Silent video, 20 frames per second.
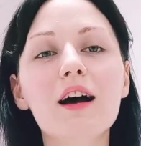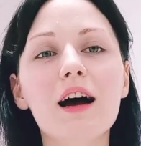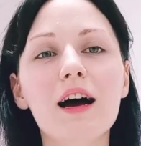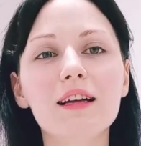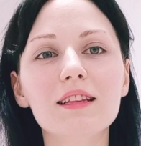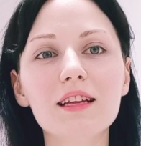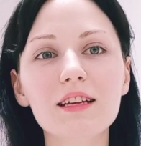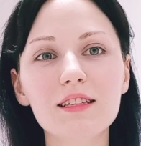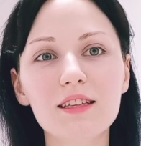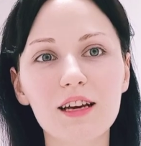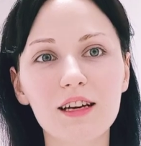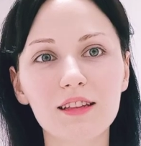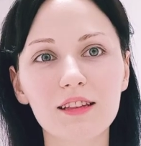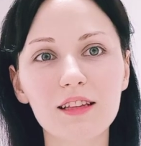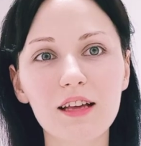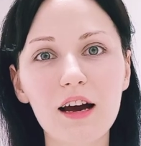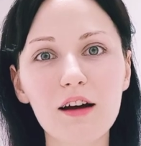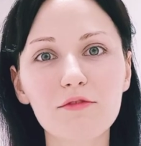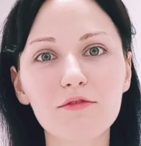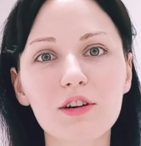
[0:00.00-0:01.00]
Она не
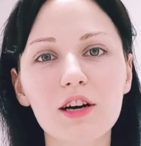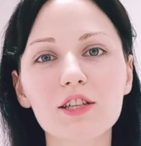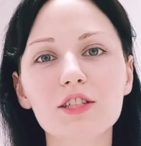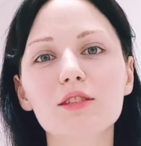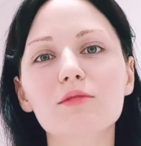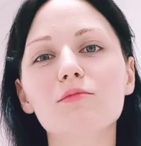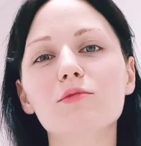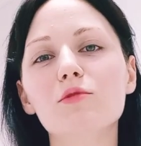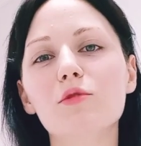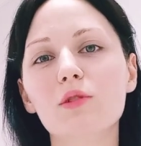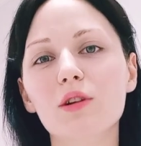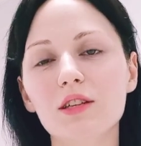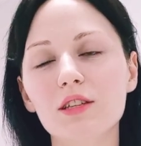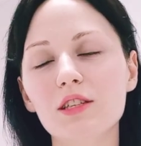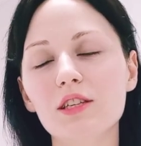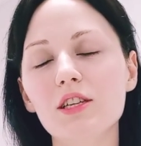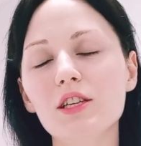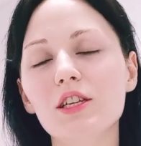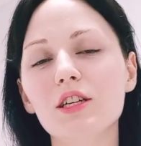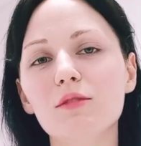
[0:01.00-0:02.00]
одна в каждом
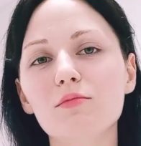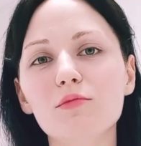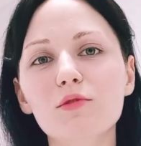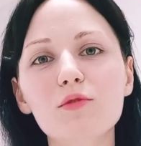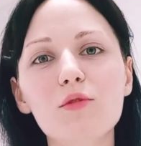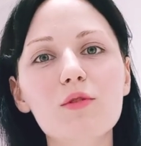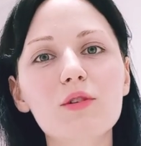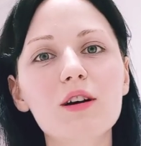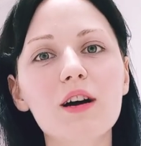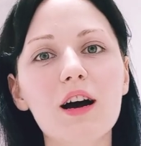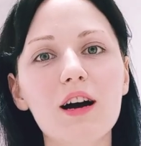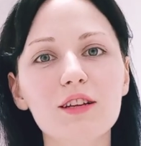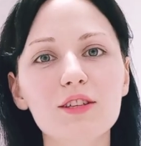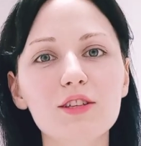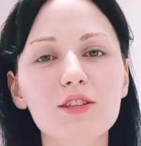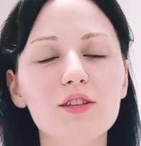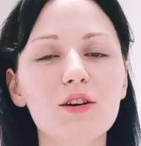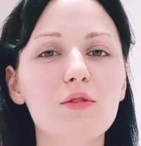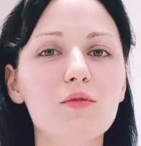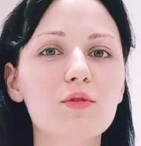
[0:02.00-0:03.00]
городе, их много,
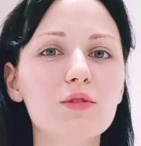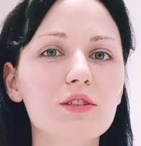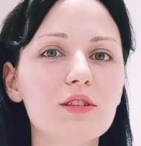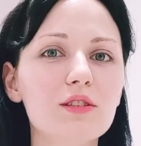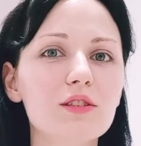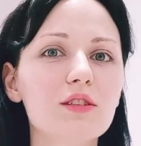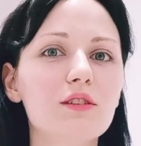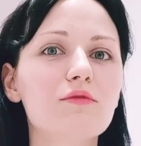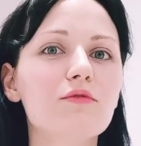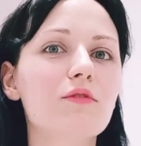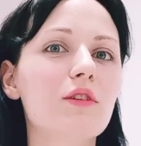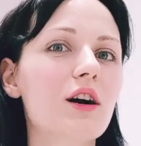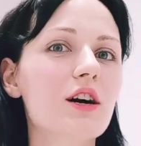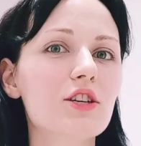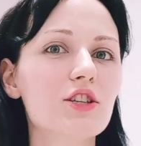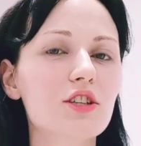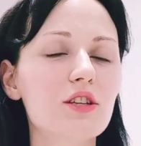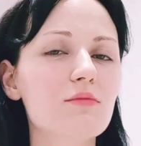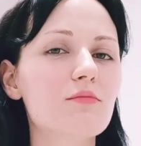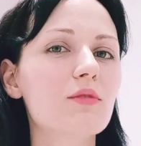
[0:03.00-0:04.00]
они находятся в
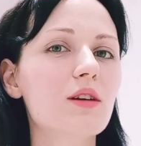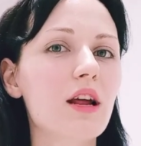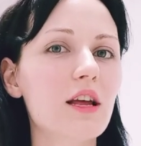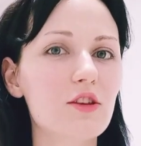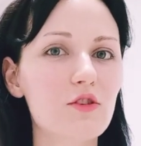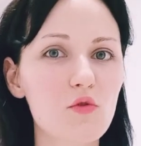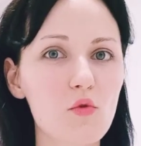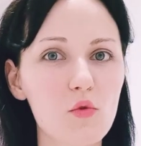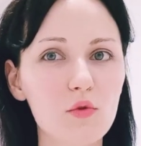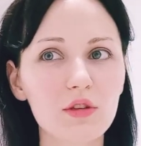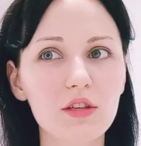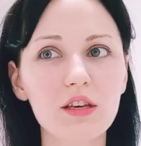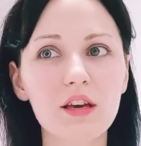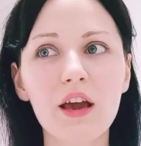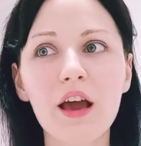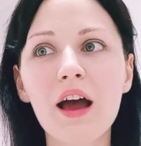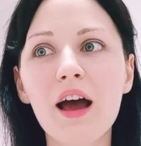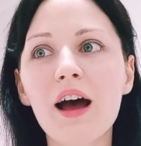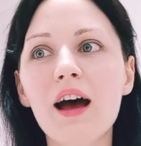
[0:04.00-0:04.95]
каждом районе.